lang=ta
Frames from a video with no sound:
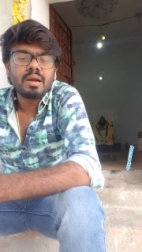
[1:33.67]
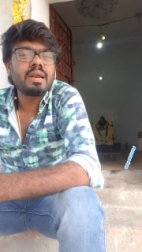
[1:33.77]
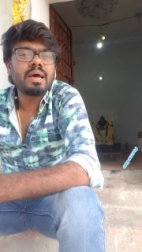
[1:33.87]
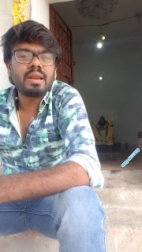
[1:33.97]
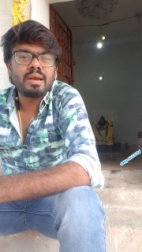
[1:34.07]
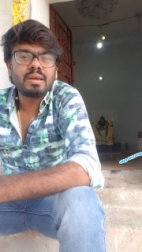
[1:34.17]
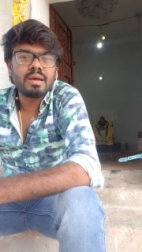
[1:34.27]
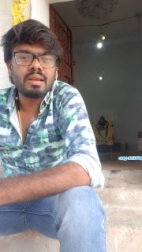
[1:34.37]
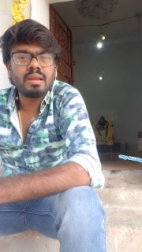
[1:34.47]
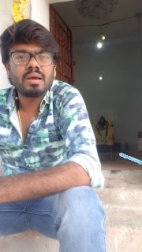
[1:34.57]
டைரெக்டாக
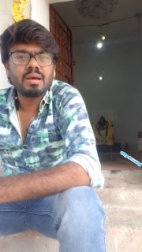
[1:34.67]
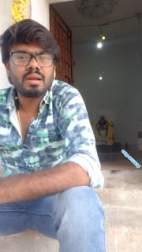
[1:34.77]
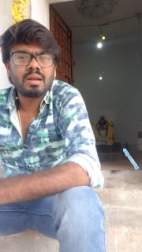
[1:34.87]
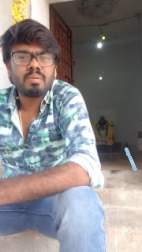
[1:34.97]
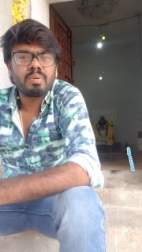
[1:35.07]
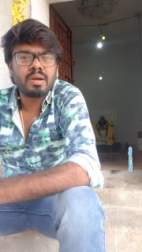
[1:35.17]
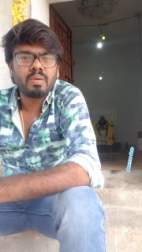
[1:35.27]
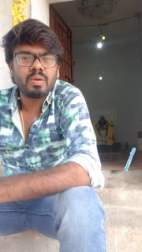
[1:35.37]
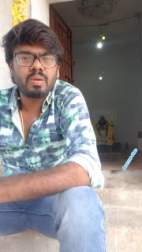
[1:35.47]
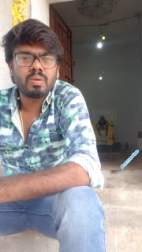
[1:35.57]
இல்லை நான் பணம்
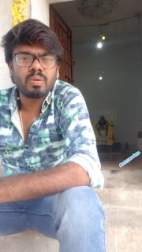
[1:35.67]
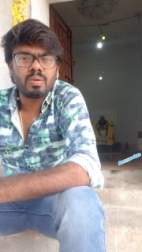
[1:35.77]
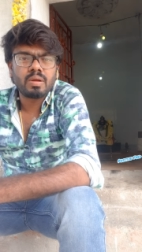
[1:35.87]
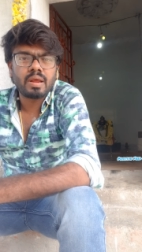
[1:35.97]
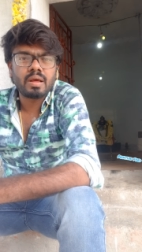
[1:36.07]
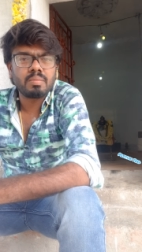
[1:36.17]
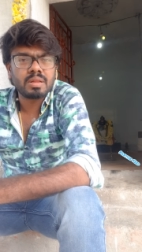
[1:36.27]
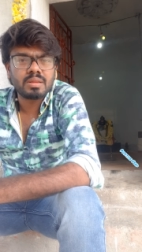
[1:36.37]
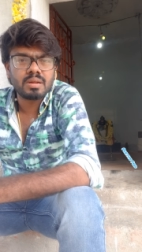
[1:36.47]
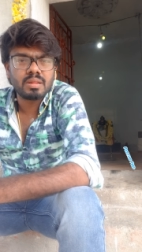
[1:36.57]
வேணும் எனக்கு
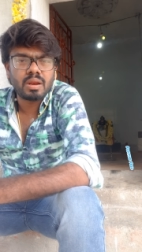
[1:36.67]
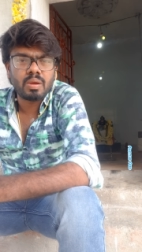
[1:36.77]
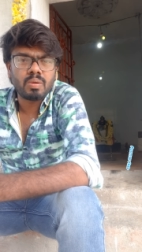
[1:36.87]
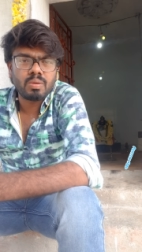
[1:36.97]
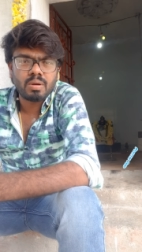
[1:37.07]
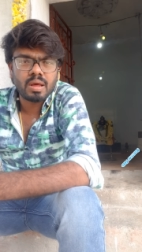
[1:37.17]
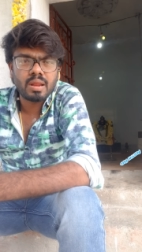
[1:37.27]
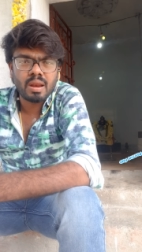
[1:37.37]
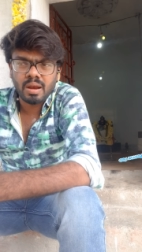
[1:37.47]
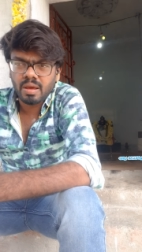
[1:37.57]
மந்திரம் தெரியும் நான்
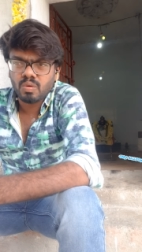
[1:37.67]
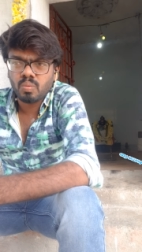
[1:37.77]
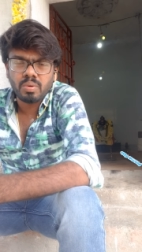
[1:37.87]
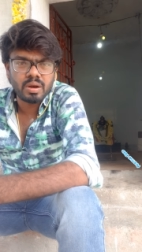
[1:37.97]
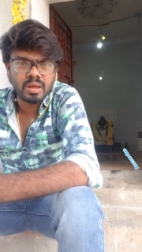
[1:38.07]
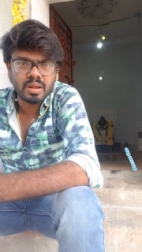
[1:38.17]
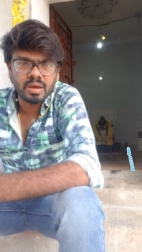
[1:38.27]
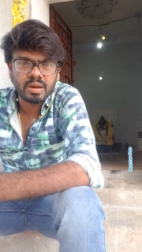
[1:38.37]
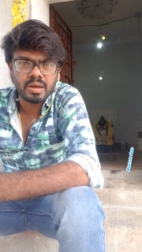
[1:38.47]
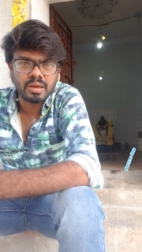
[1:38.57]
ரெடியாக கும்பிட்டுட்டே
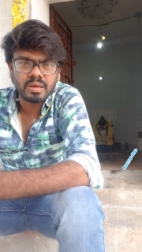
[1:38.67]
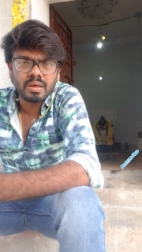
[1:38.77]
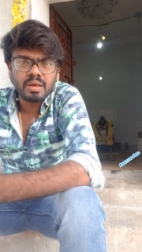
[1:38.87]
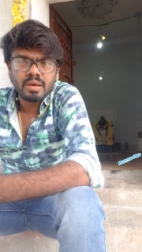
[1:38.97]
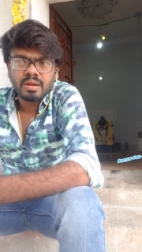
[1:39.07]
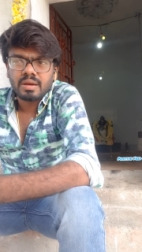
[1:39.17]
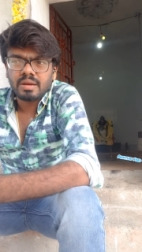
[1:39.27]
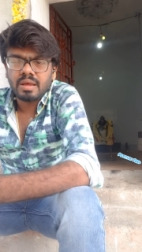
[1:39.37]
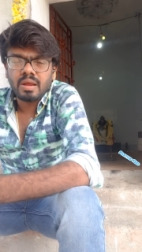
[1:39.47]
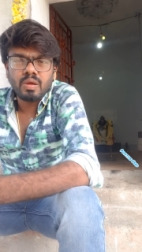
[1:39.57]
இருக்கிறேன் நான்
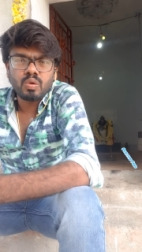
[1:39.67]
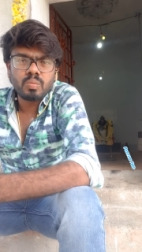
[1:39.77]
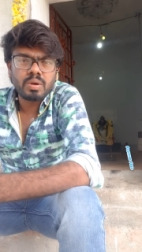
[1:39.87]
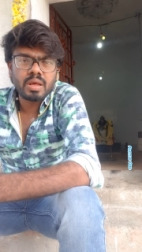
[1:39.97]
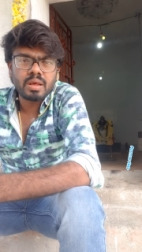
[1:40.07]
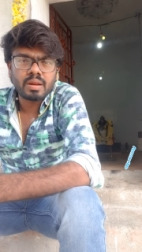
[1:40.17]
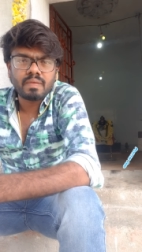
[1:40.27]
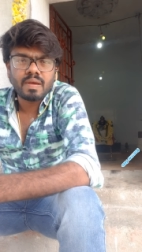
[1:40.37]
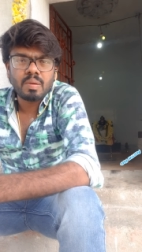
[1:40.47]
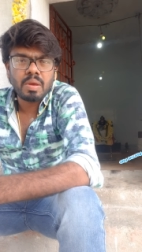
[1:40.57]
டெய்லியும் கும்பிட்டே இருக்கிறேன்
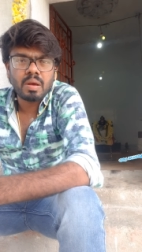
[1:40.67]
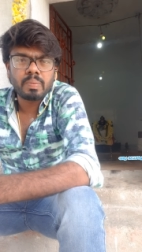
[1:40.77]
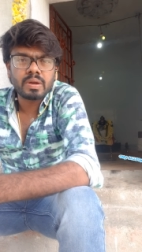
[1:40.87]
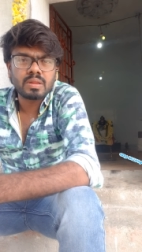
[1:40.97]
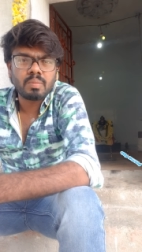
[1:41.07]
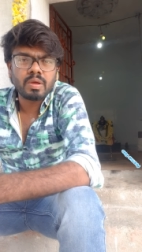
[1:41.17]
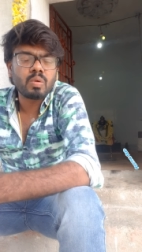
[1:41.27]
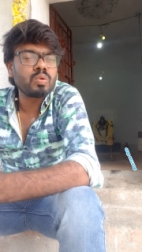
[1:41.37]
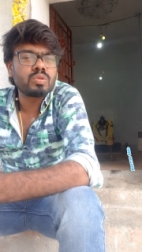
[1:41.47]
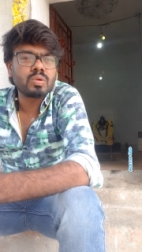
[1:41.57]
சாமி எனக்கு பணத்தை அப்படியே
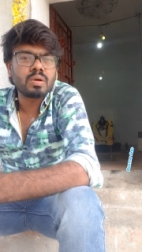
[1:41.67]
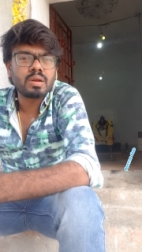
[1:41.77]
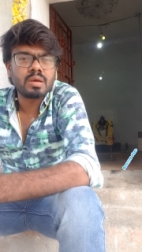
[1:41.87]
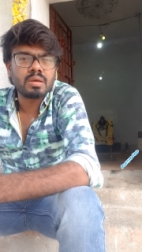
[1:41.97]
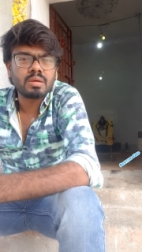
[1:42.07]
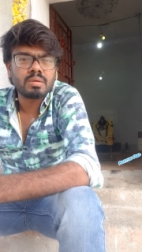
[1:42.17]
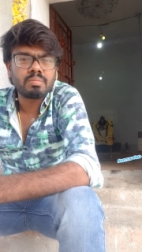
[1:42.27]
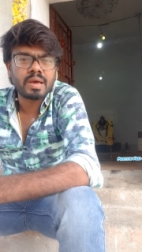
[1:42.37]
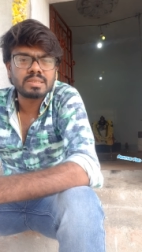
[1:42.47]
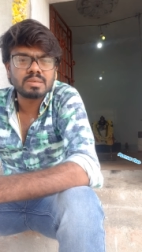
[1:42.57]
கொடுத்துருவாரு
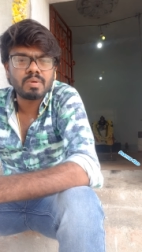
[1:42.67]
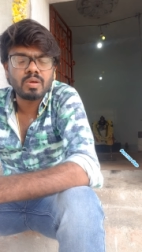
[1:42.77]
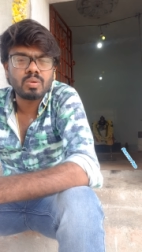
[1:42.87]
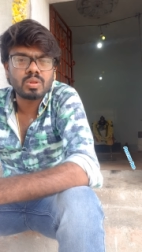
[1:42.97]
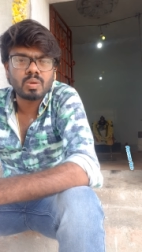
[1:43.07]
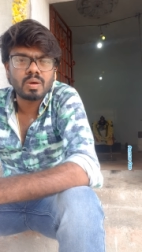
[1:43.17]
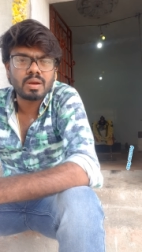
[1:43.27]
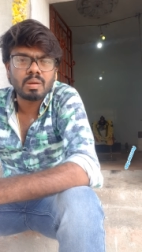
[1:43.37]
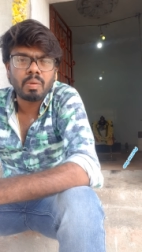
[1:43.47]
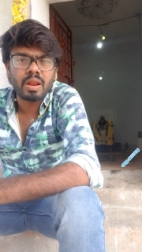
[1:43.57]
மேஜிக் பண்ணி கொடுத்துருவாரு
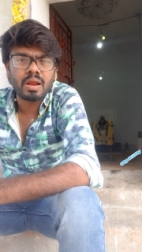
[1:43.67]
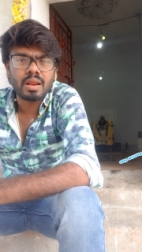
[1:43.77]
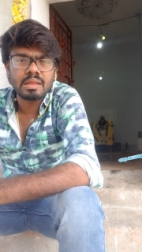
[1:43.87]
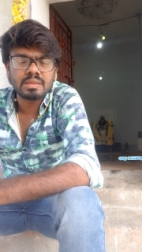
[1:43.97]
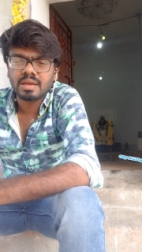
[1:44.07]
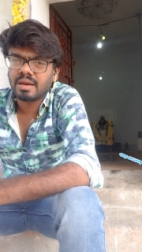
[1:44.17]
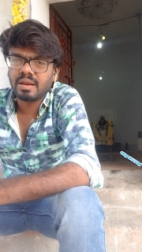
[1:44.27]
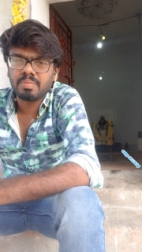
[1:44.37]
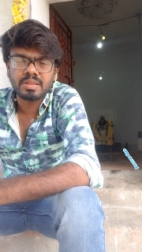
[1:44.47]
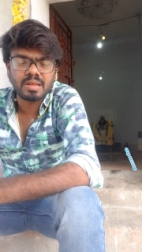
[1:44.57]
அப்படின்னாலாம்
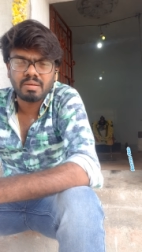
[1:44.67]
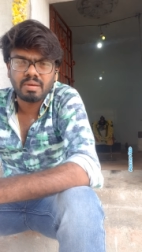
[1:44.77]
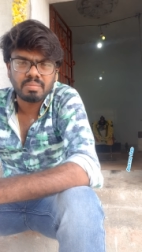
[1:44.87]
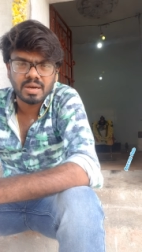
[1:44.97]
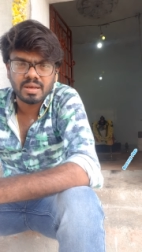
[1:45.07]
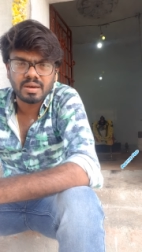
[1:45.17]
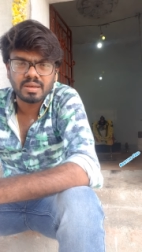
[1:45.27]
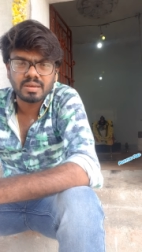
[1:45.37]
கண்டிப்பாக தரவே மாட்டார்